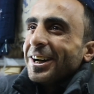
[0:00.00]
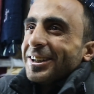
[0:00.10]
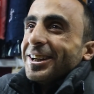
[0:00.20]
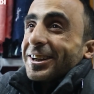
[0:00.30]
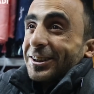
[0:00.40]

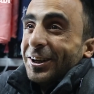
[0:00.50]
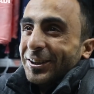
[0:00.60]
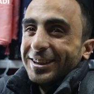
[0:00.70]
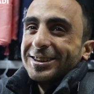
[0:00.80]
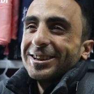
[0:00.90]
هذاك
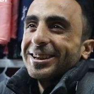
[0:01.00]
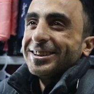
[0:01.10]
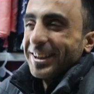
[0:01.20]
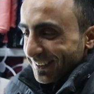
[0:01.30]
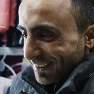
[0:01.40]

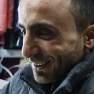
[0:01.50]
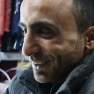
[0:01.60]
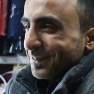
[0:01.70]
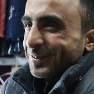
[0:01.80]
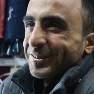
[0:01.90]
دعني كم